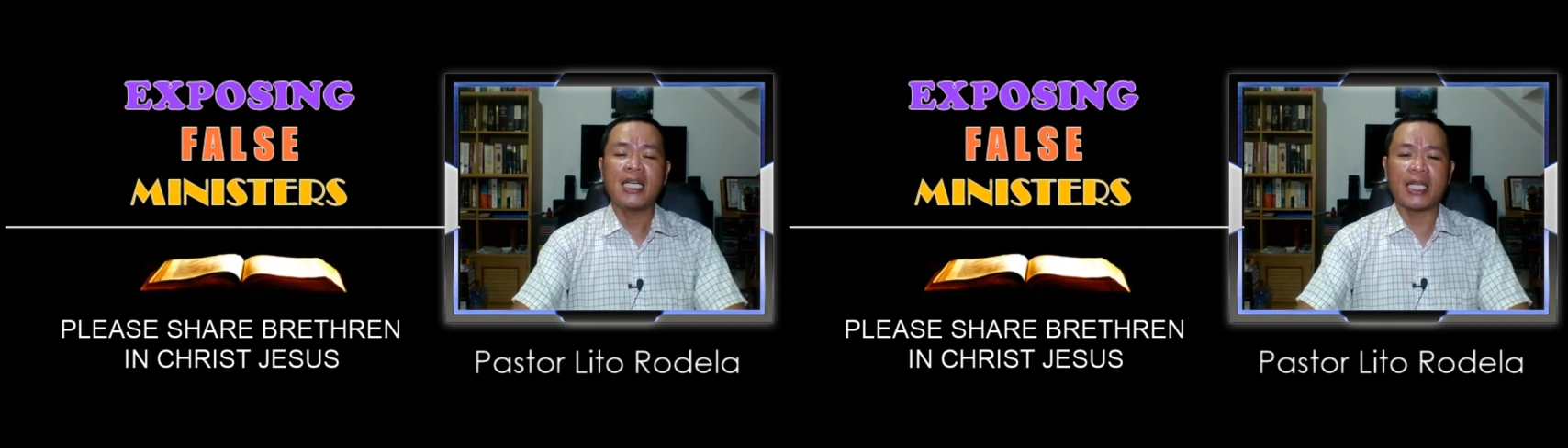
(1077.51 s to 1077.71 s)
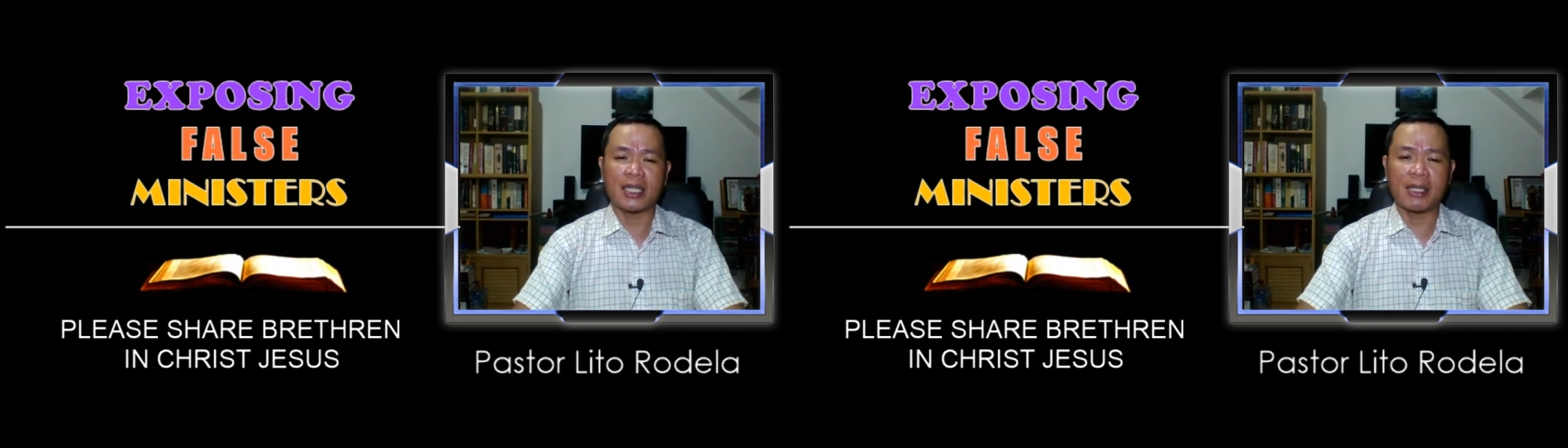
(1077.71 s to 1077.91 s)

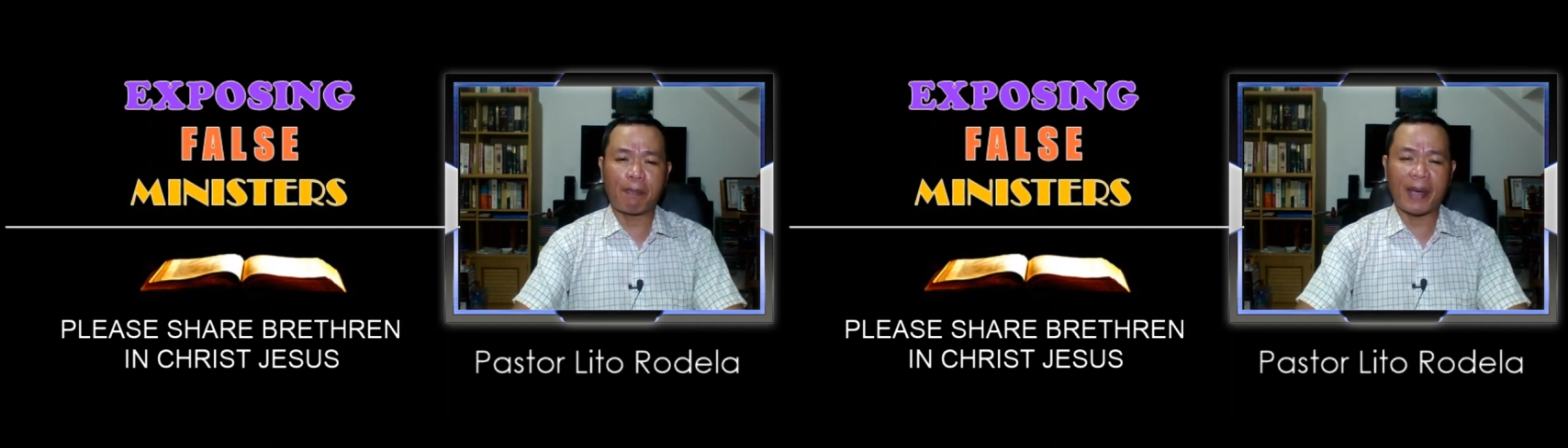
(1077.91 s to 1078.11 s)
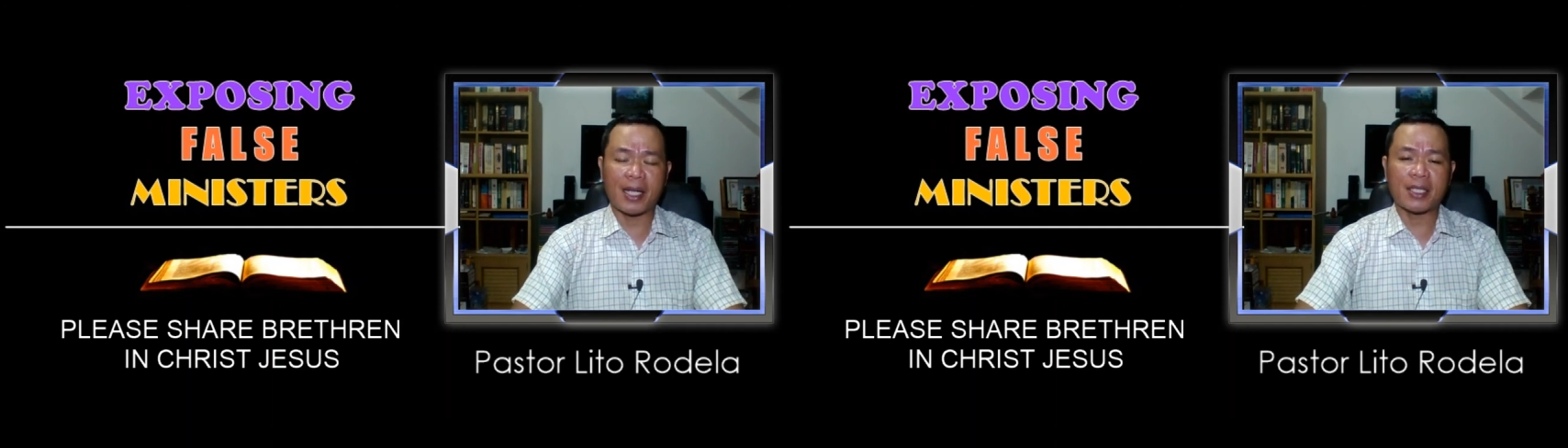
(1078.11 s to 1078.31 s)
It
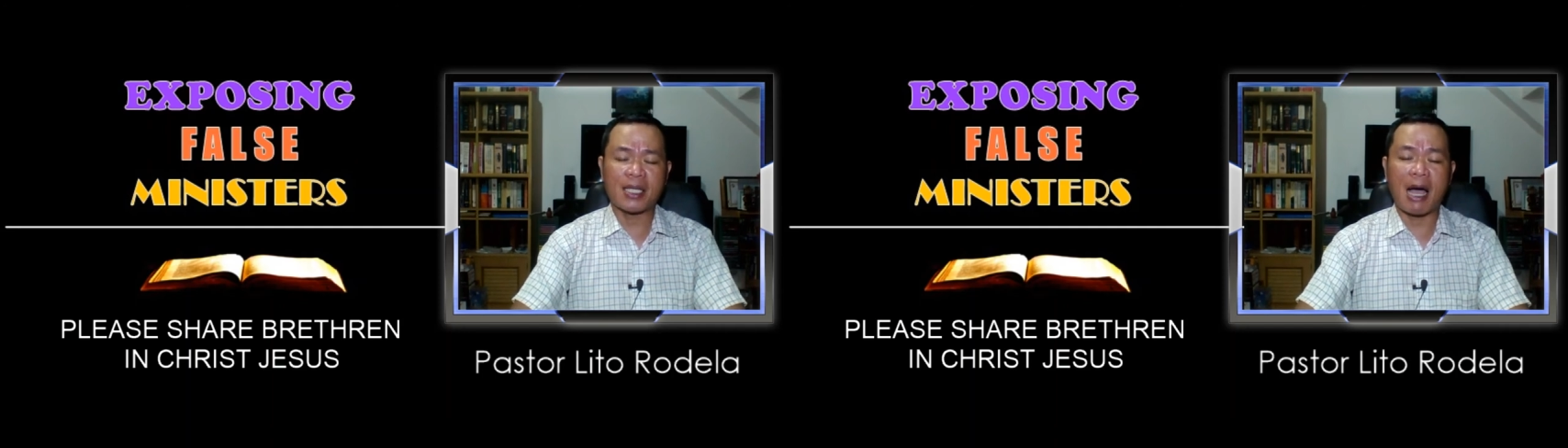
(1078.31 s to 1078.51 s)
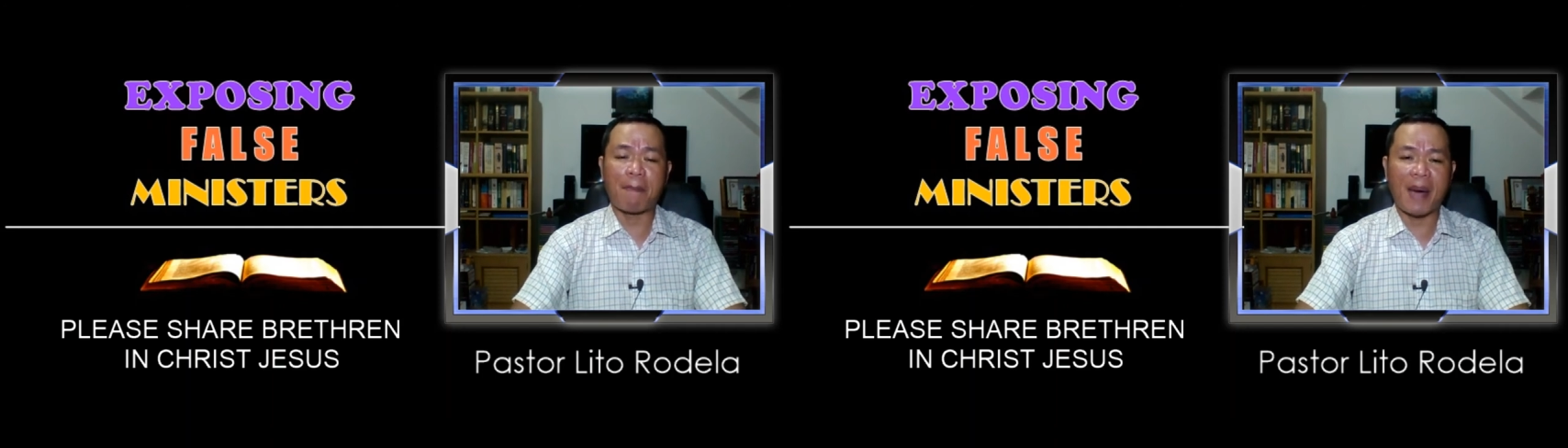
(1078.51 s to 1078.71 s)

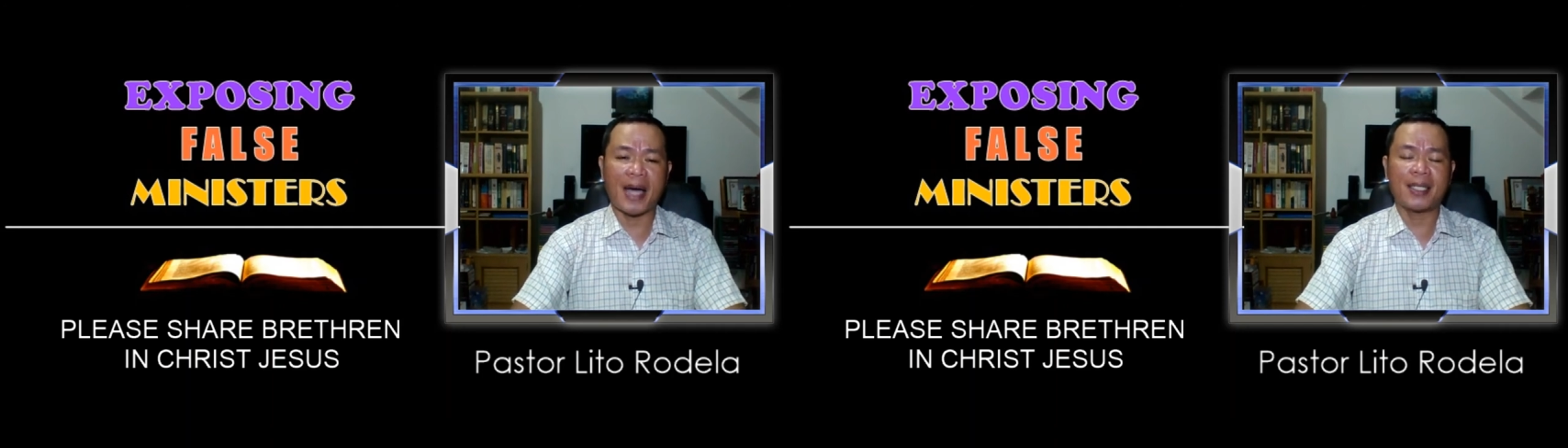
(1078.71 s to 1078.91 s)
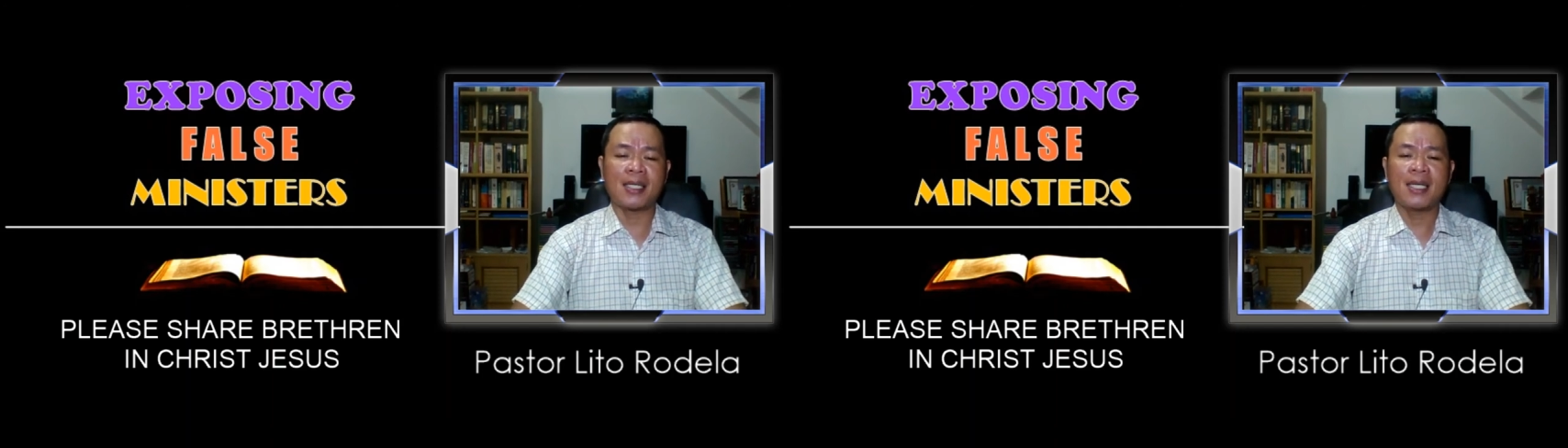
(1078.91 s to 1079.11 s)
depends
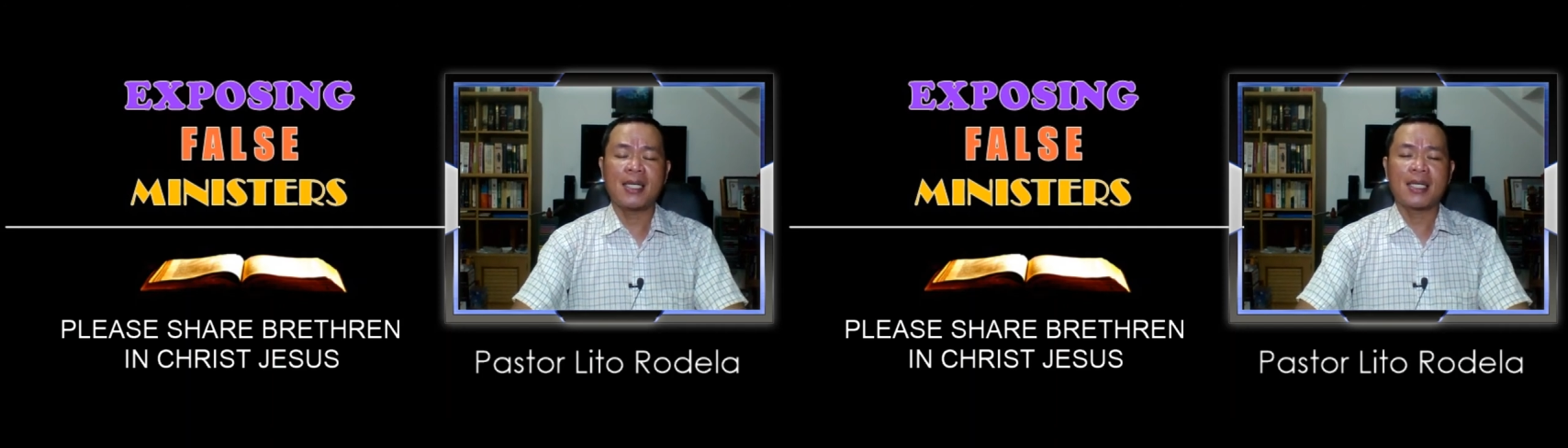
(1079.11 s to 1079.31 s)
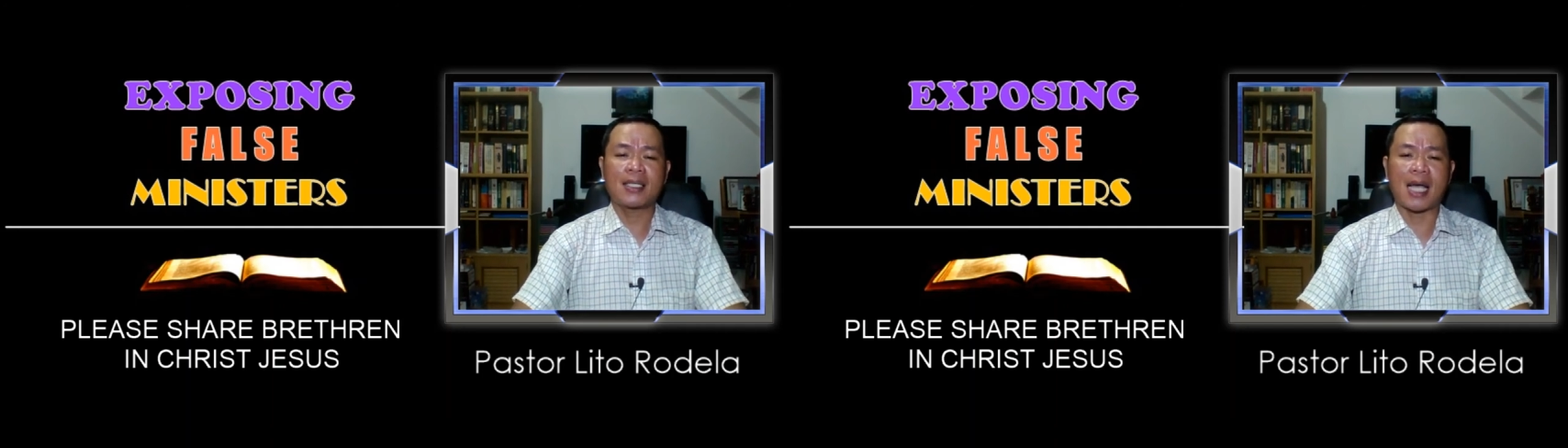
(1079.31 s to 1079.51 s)
upon
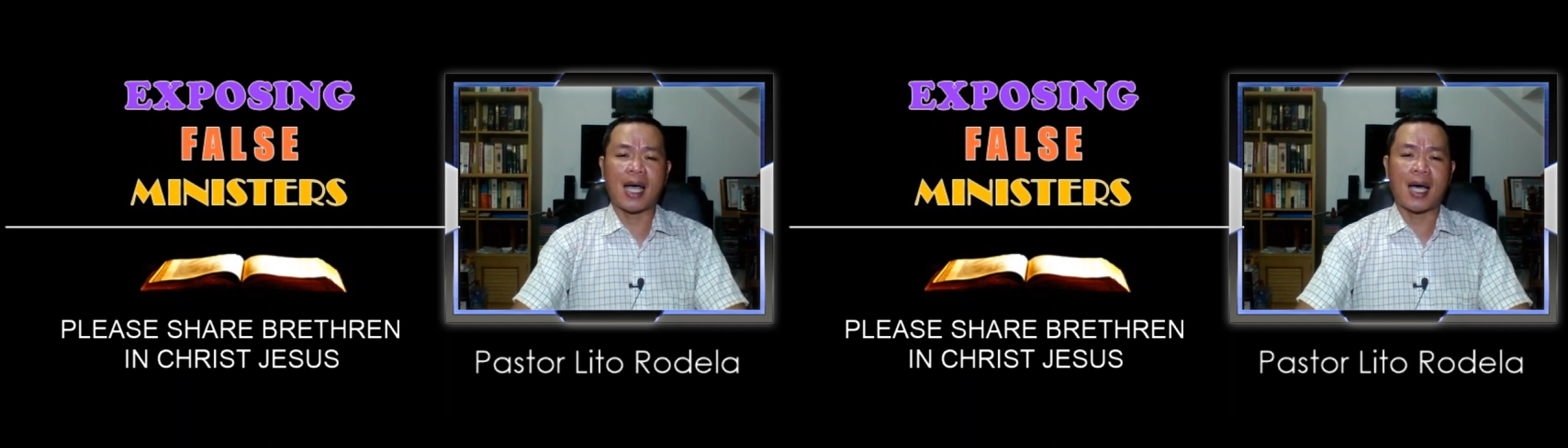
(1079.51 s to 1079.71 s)
sa